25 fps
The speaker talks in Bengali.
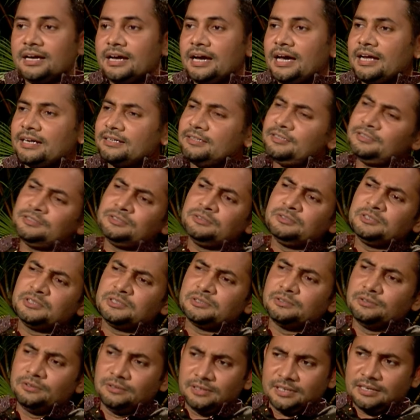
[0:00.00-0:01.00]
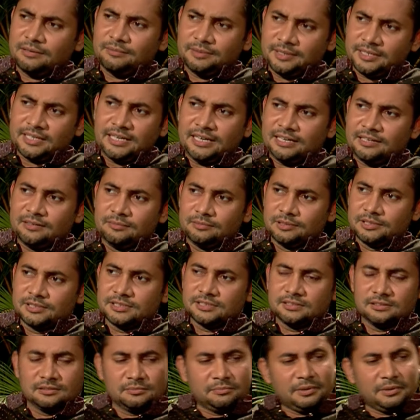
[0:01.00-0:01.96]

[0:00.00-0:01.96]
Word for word: আর কিছু কিছু লোক আমাকে আগে বলছিল